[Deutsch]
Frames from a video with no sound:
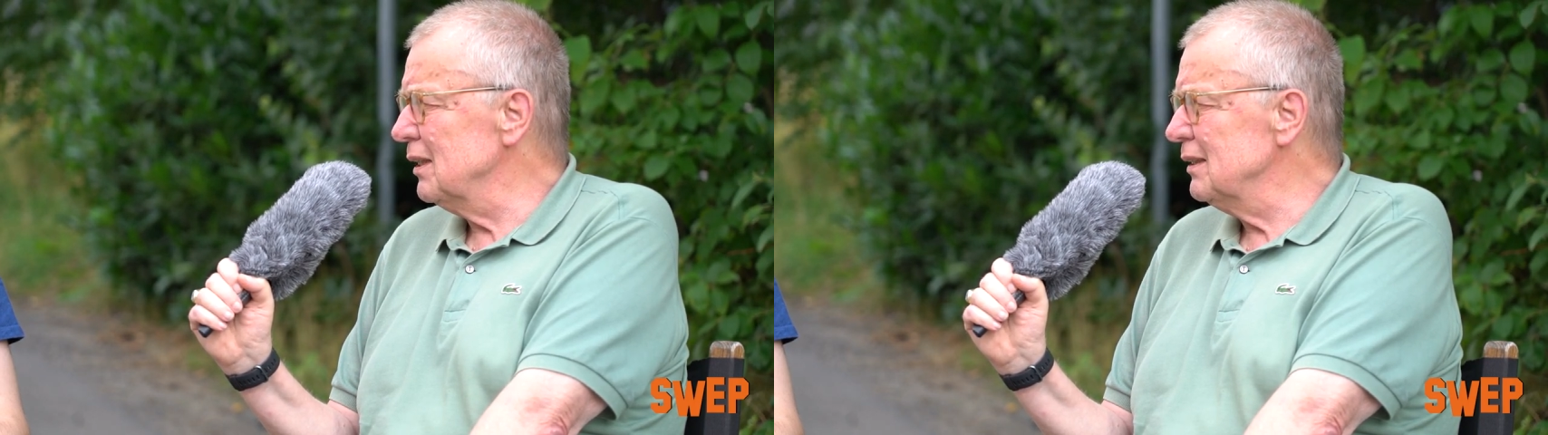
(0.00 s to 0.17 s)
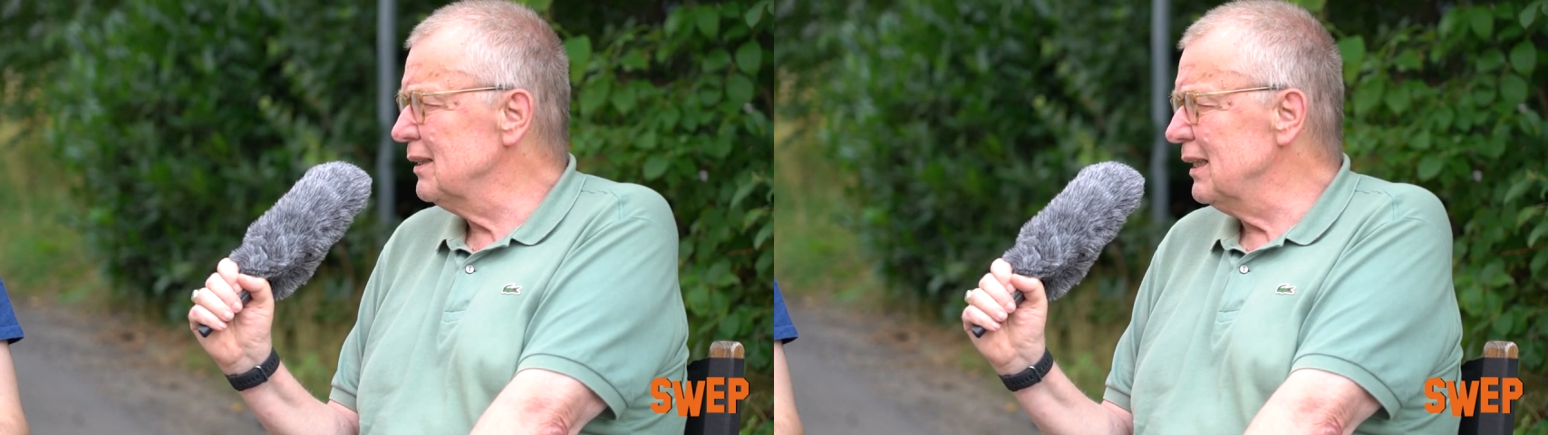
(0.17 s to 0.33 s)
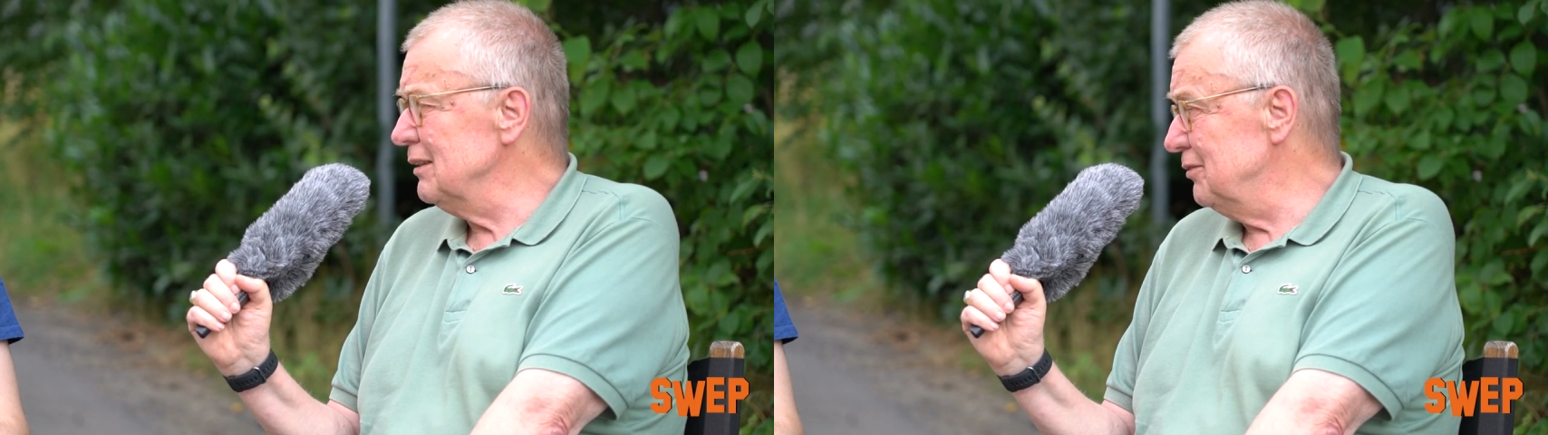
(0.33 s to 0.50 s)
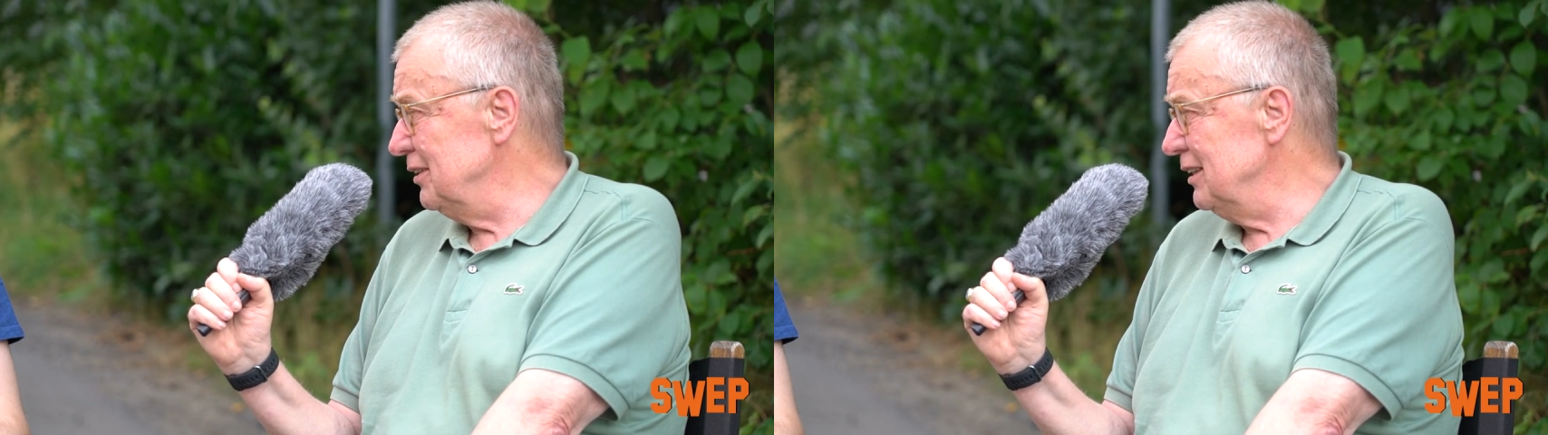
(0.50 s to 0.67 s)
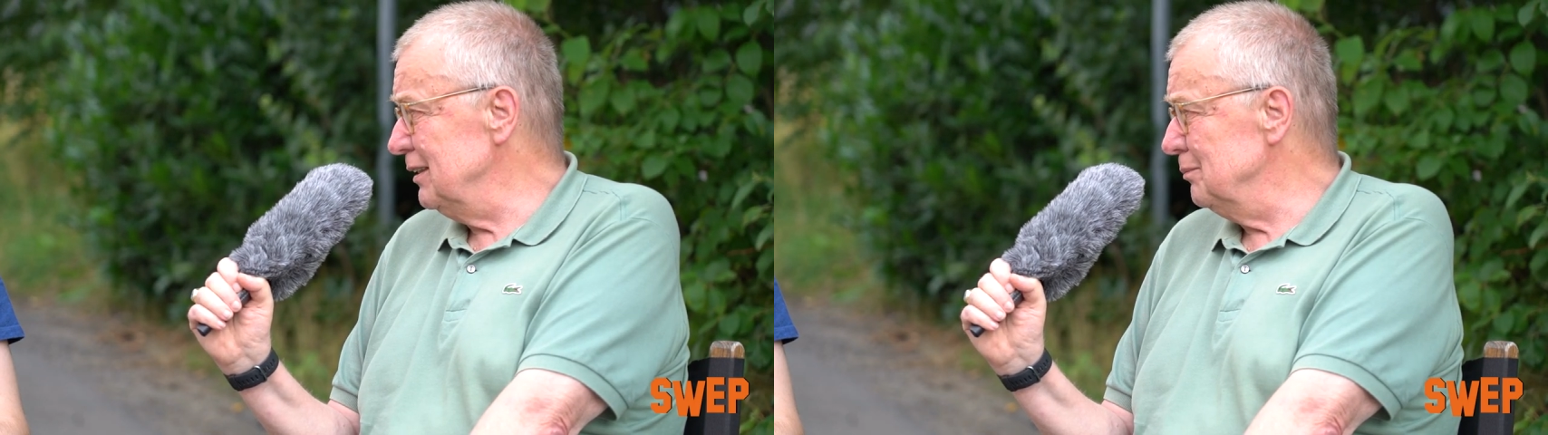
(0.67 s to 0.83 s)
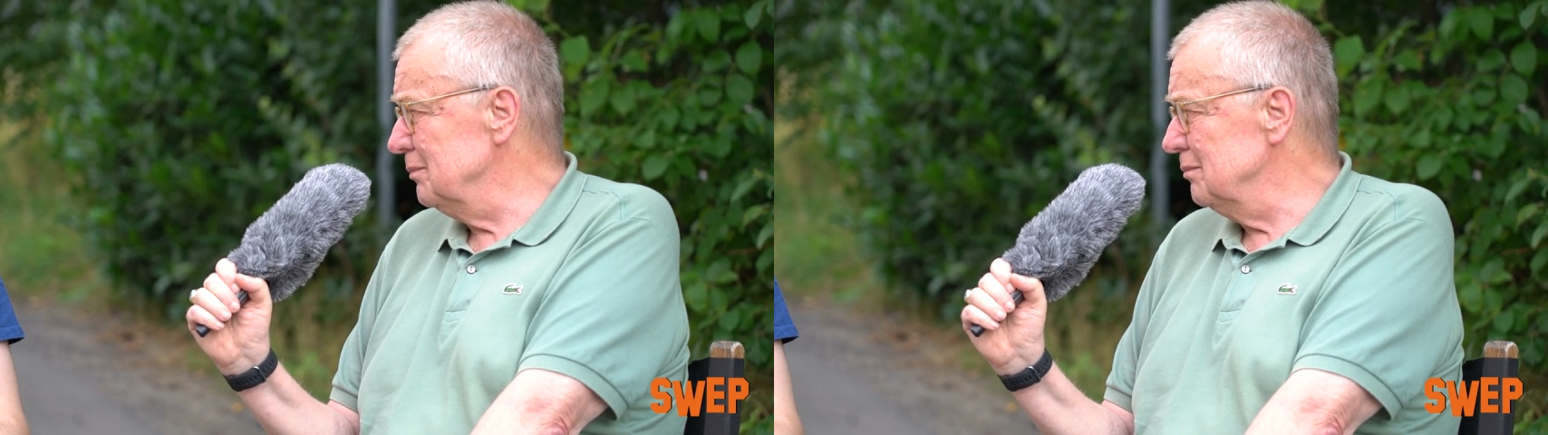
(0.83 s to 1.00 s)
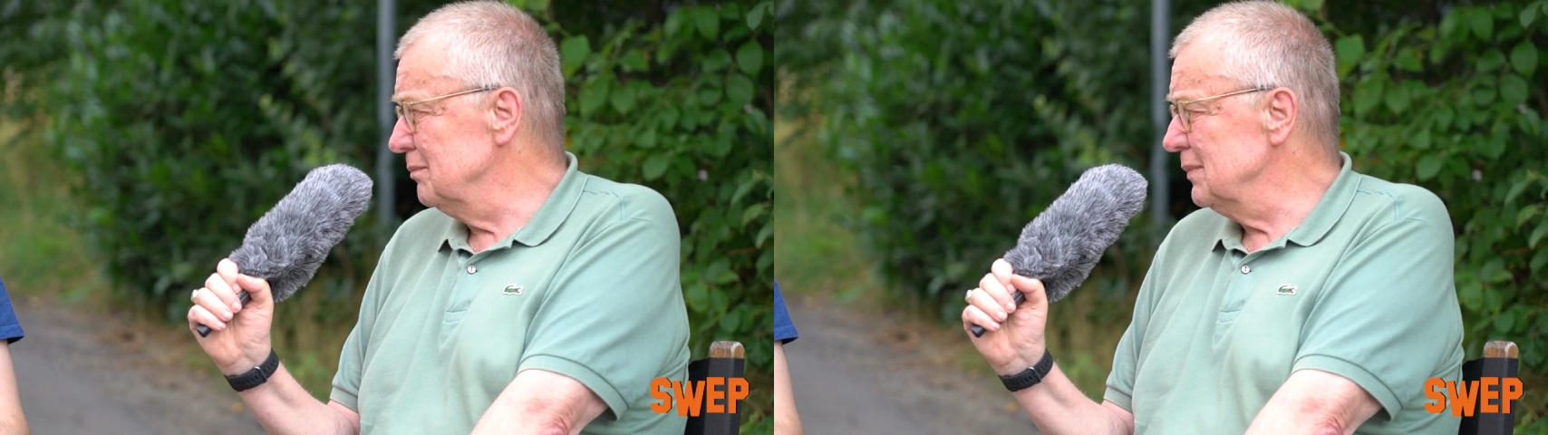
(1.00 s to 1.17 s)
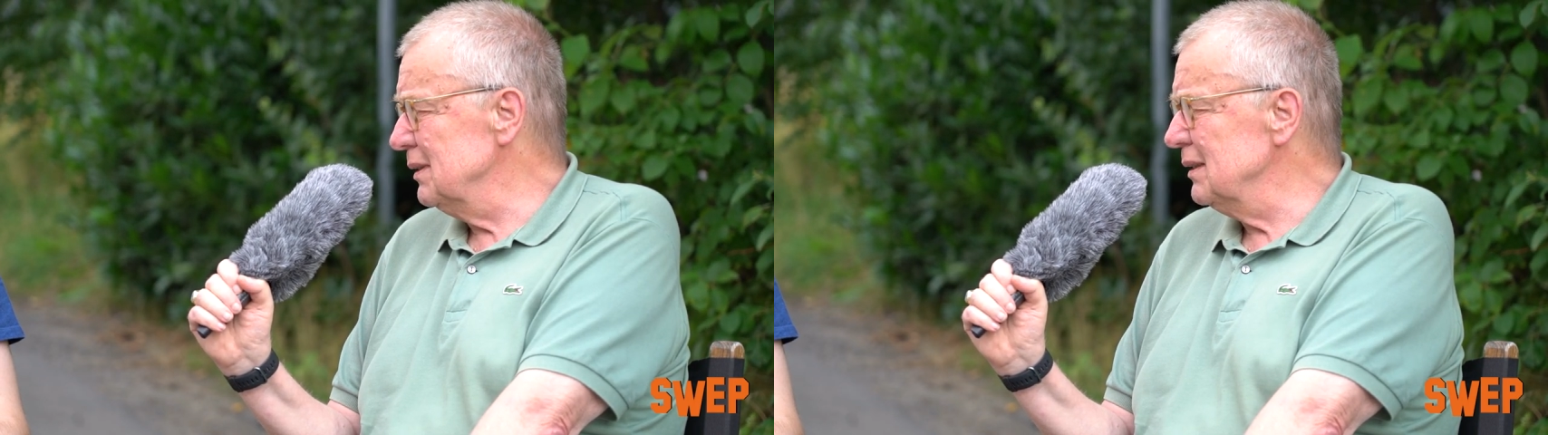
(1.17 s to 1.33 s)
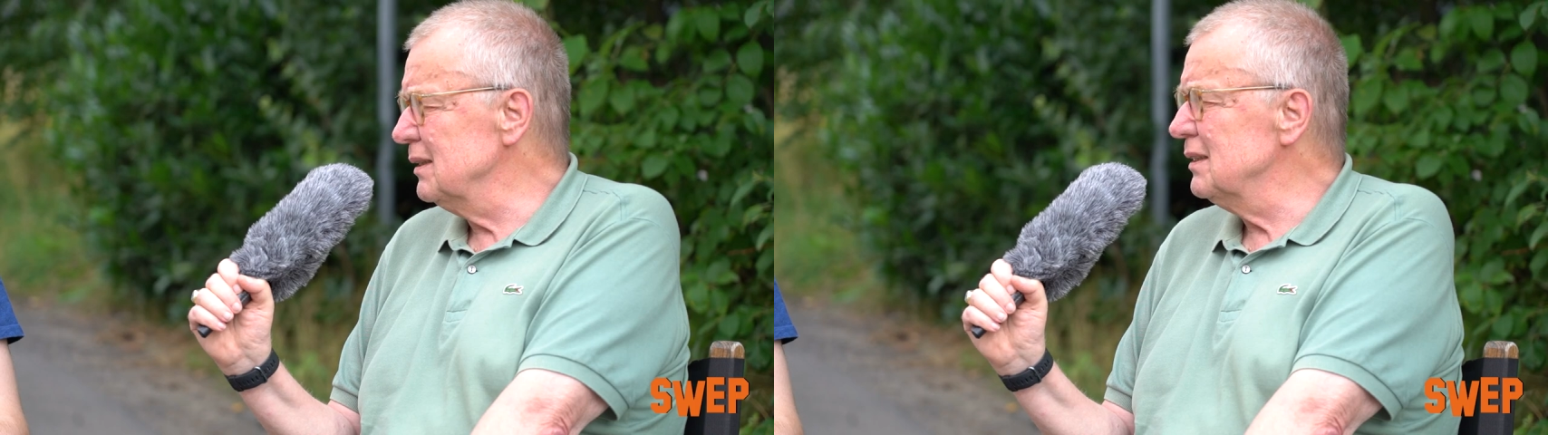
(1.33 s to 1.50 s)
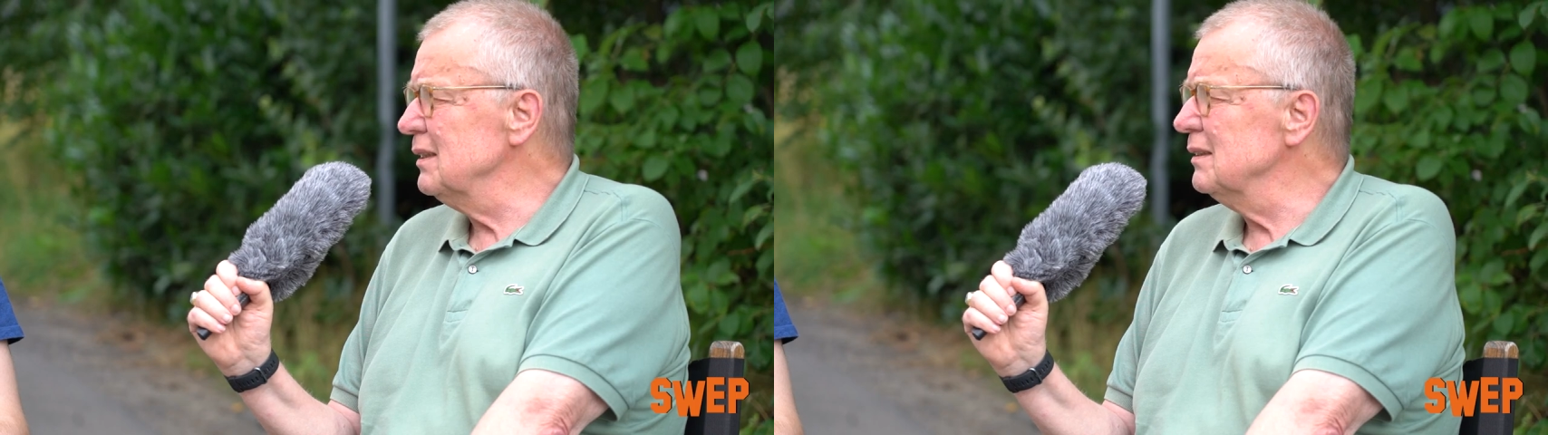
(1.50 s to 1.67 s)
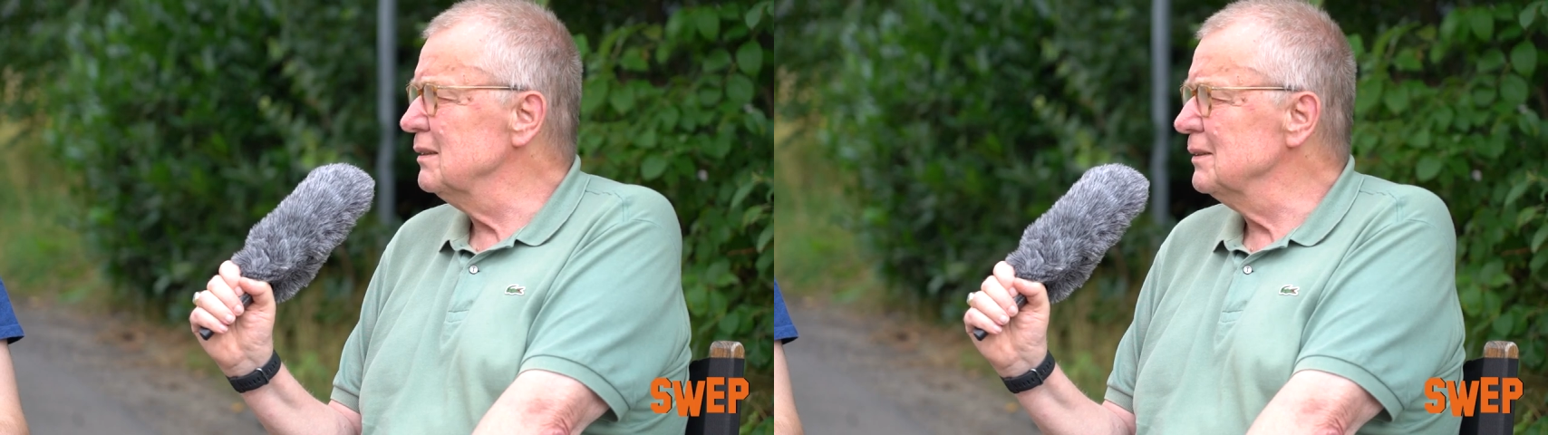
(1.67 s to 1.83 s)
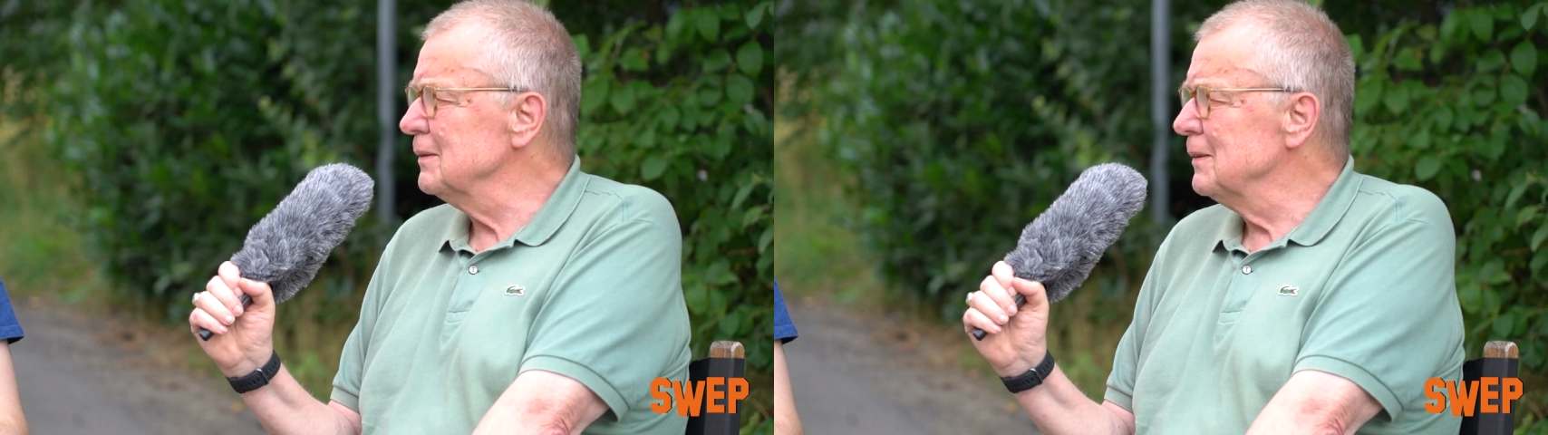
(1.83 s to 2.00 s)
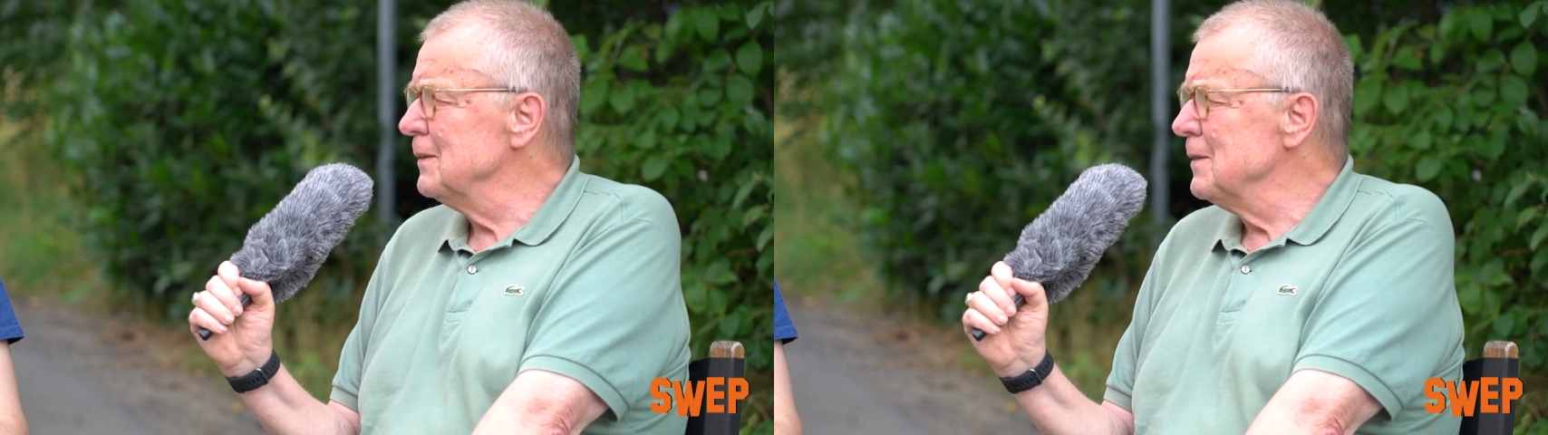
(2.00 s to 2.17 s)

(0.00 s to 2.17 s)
ein Einvernehmen erzielen.